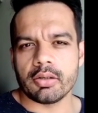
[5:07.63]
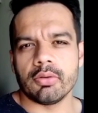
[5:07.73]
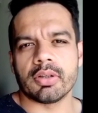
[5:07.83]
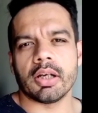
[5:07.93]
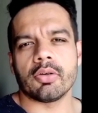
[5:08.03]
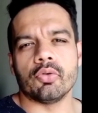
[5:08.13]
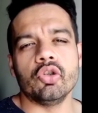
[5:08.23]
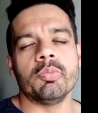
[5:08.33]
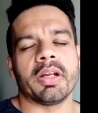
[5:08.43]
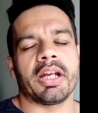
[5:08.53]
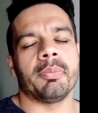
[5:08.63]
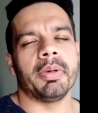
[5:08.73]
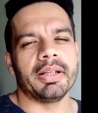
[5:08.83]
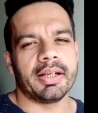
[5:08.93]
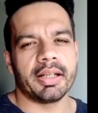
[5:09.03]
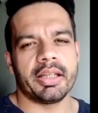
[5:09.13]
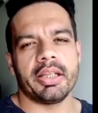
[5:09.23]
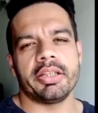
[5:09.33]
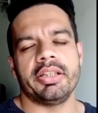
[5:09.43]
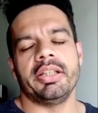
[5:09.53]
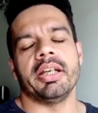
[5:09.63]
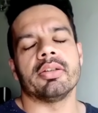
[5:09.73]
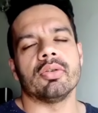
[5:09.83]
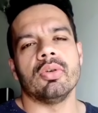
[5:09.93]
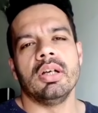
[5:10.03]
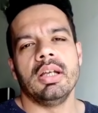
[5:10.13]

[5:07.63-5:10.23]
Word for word: खुद का खून बनाना बंद कर देती है तो